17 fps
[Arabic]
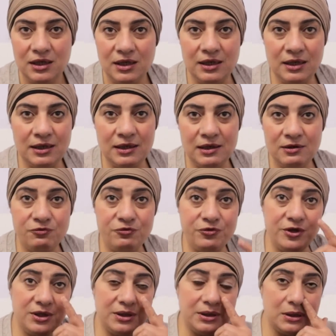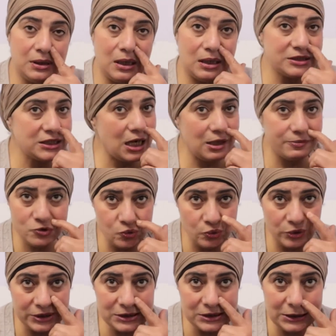آه، في اصحاب
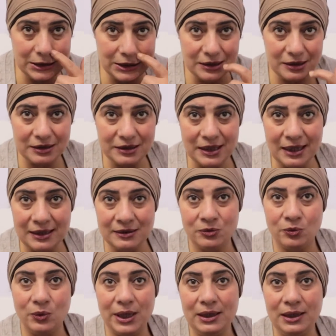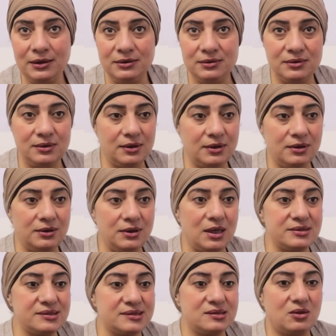سوق كتير يعني واحد
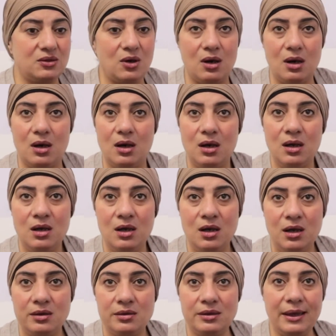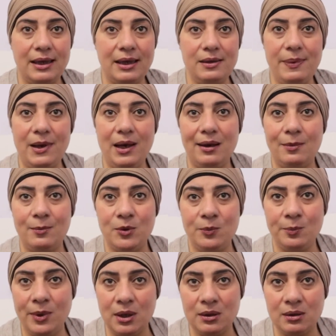ليه اصدقاء ده جايب حاجه
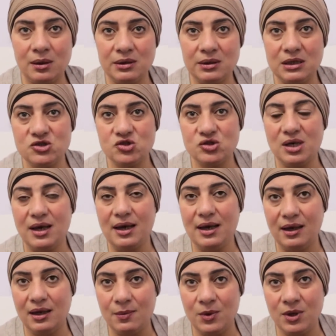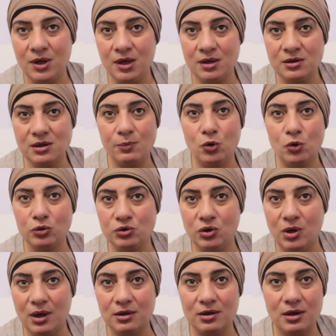من بره ده اشترى حاجه من هنا طب
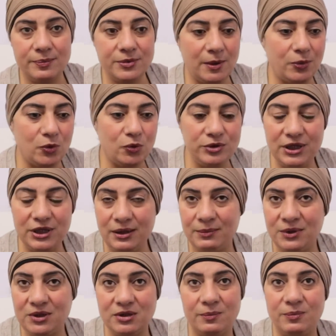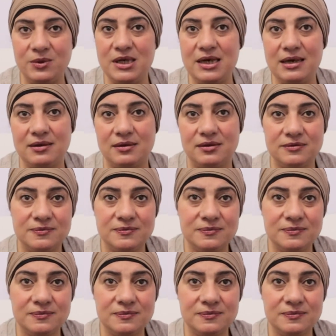خد جرب طب خد اعمل طب ليه